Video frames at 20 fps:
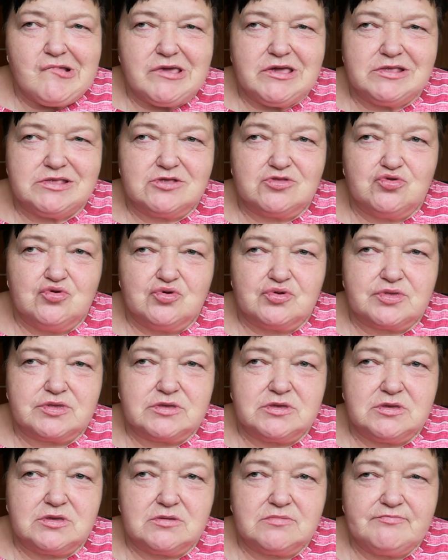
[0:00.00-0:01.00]
эти
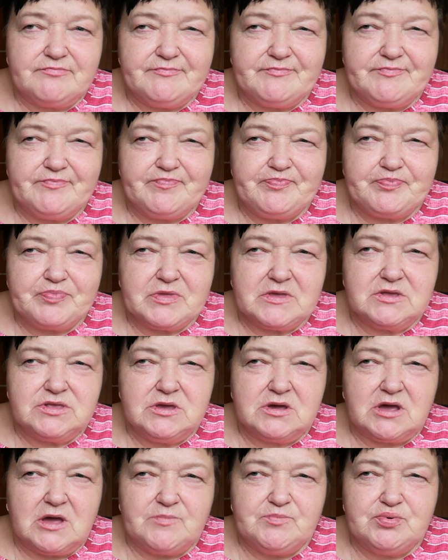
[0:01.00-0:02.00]
доски,
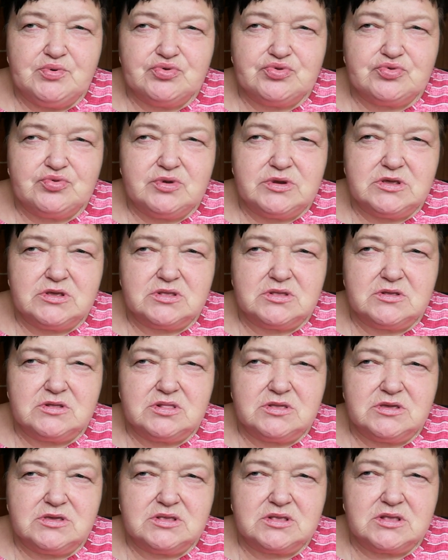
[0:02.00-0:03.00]
где капусту
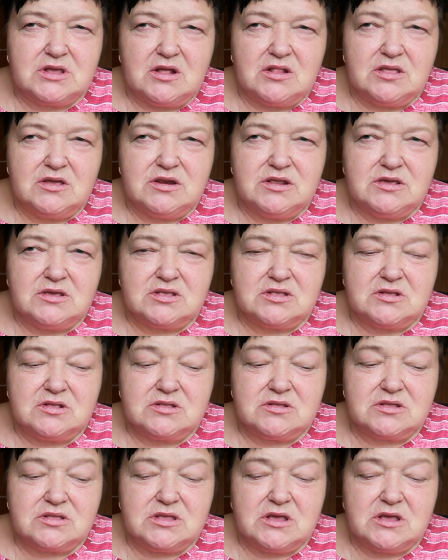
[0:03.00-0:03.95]
резала и сало резала